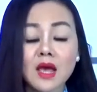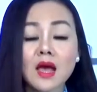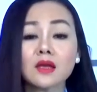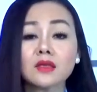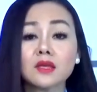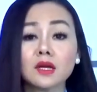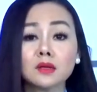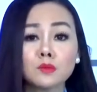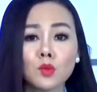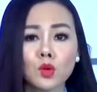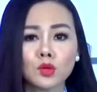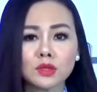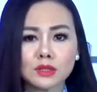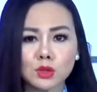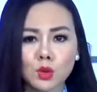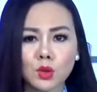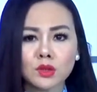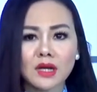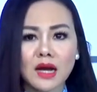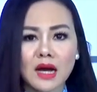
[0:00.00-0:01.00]
những mùa
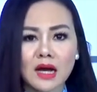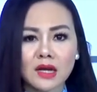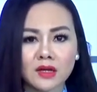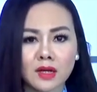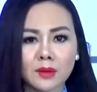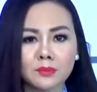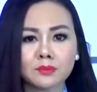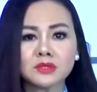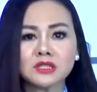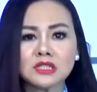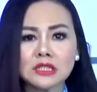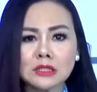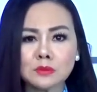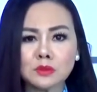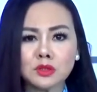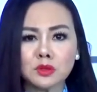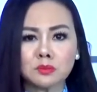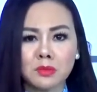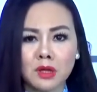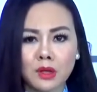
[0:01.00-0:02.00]
xuân Ả Rập chìm
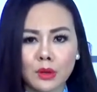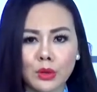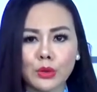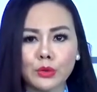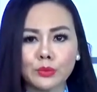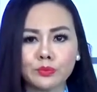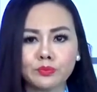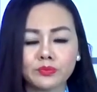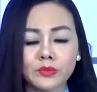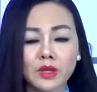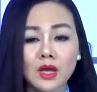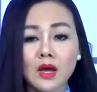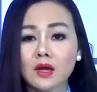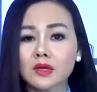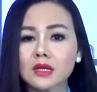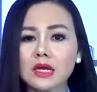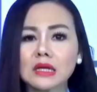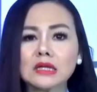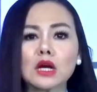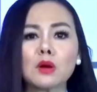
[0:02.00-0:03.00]
trong bất ổn,
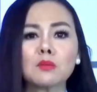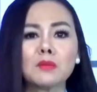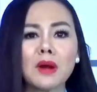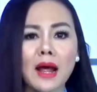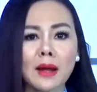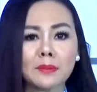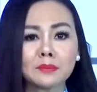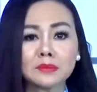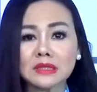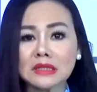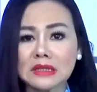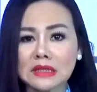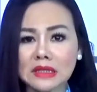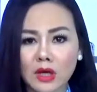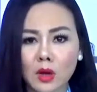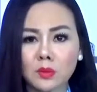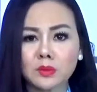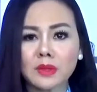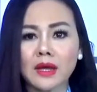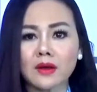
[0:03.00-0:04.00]
nhưng không làm thì
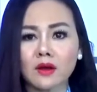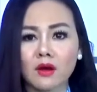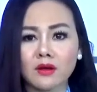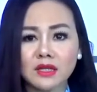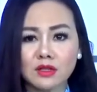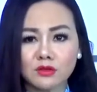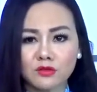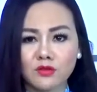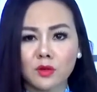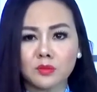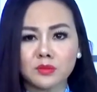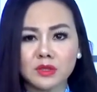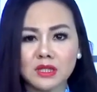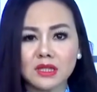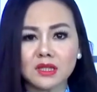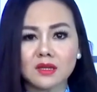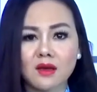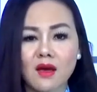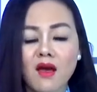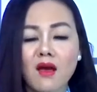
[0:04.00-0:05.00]
không thể có hy vọng
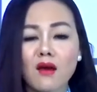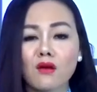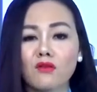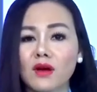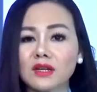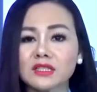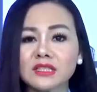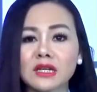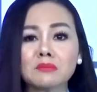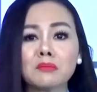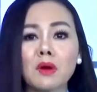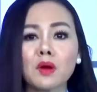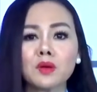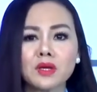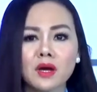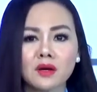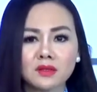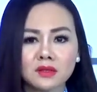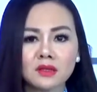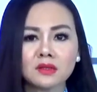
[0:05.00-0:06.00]
gì và chẳng bao
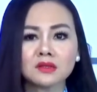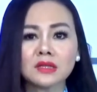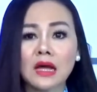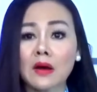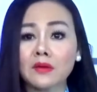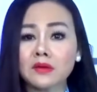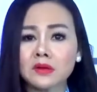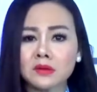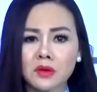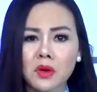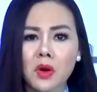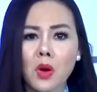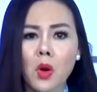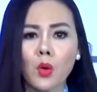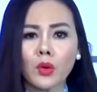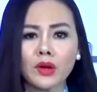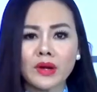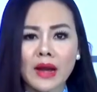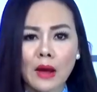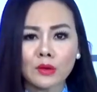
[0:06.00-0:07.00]
giờ tự tạo được cơ
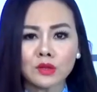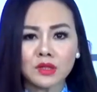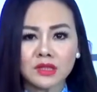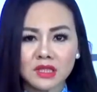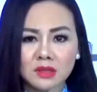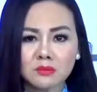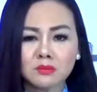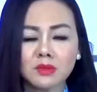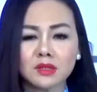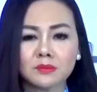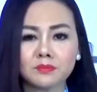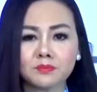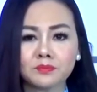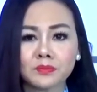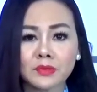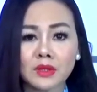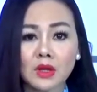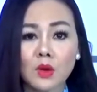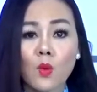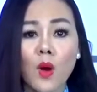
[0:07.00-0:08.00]
hội nào cho chính mình,
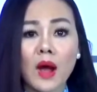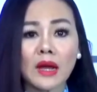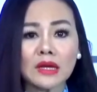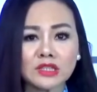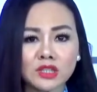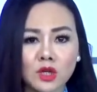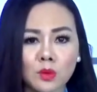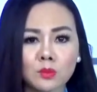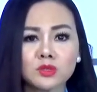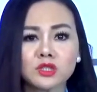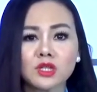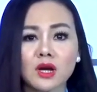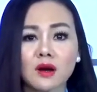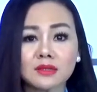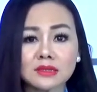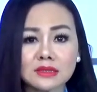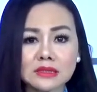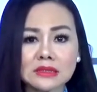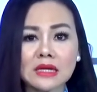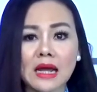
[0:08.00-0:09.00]
ngoài trông chờ
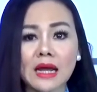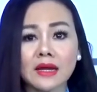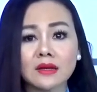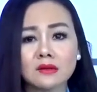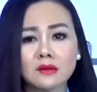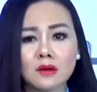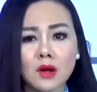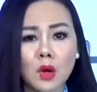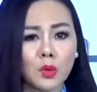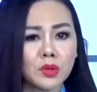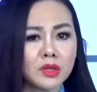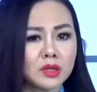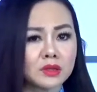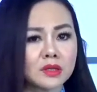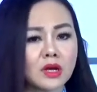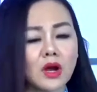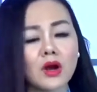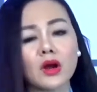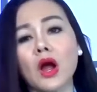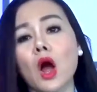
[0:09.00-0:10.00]
sự đẩy đưa của những
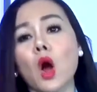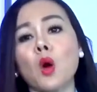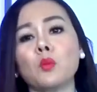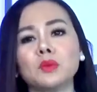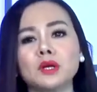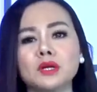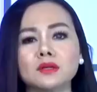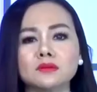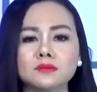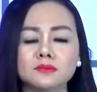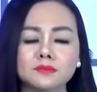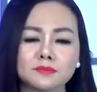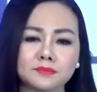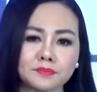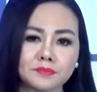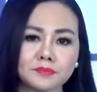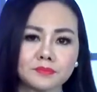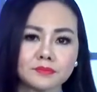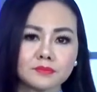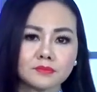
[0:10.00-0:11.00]
ông lớn.
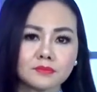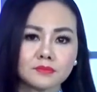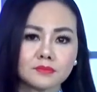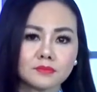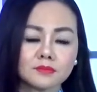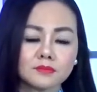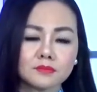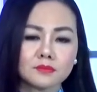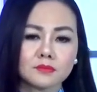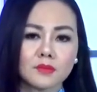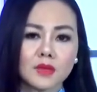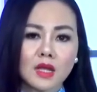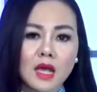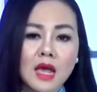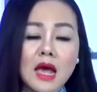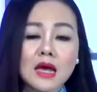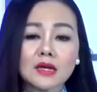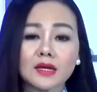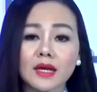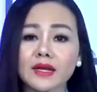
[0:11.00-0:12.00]

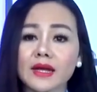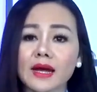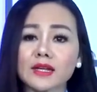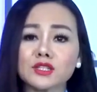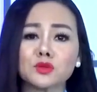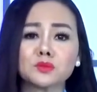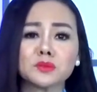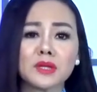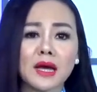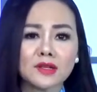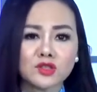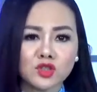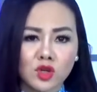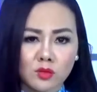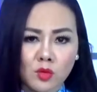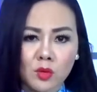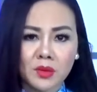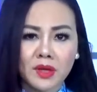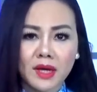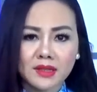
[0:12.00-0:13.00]
Ngay cả chúng ta chọn
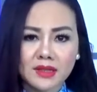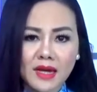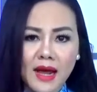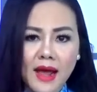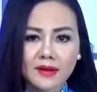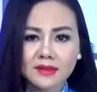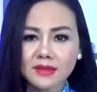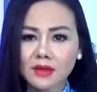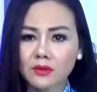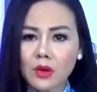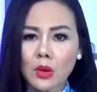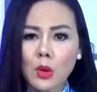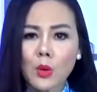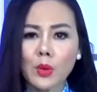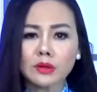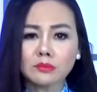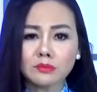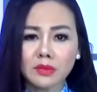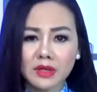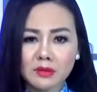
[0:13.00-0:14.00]
một cách khác, sao có
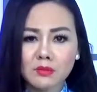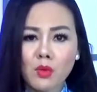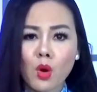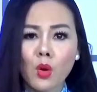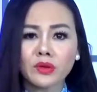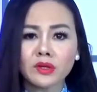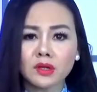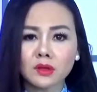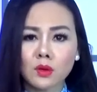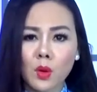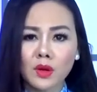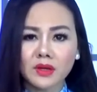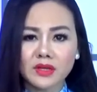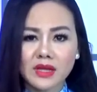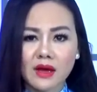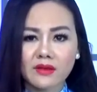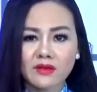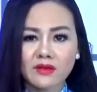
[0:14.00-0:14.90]
quyền bị bô những quốc gia